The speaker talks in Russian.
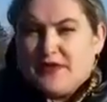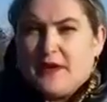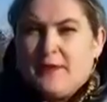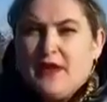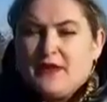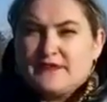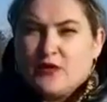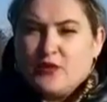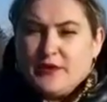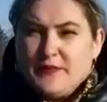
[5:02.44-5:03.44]
Петропавловска
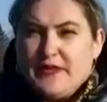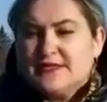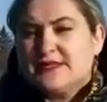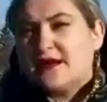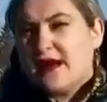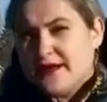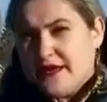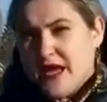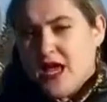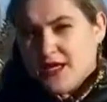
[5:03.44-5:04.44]
укрепили
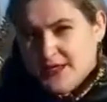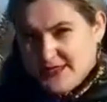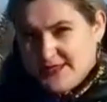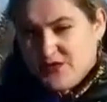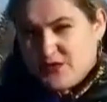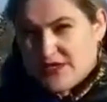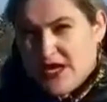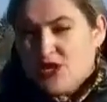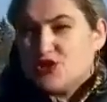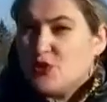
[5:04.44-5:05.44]
заранее и надеются,
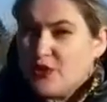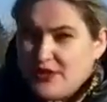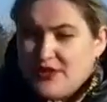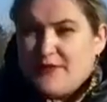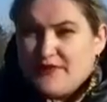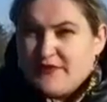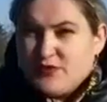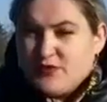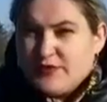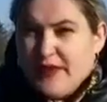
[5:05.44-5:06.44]
что они не
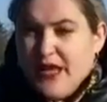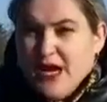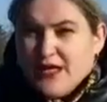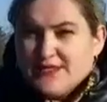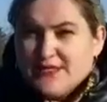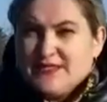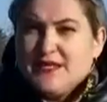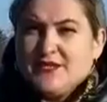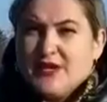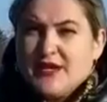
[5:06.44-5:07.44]
подведут.
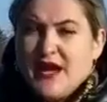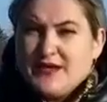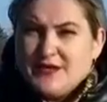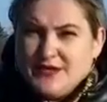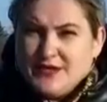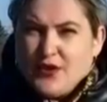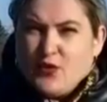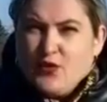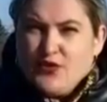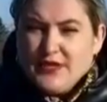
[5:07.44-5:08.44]
Анастасия Дроняк, Ирина
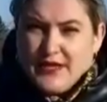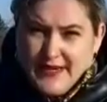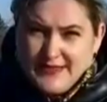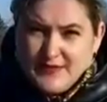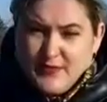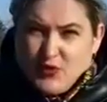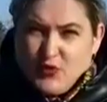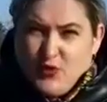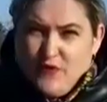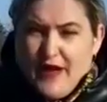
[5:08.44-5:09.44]
Якунина, Раиса
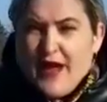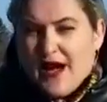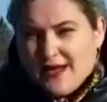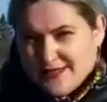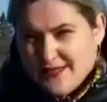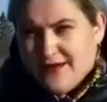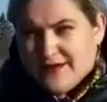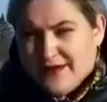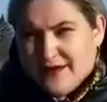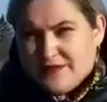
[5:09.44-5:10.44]
Маргунова, Астана
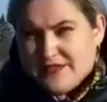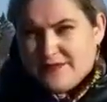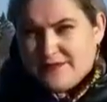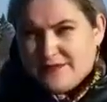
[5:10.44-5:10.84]
Таймс.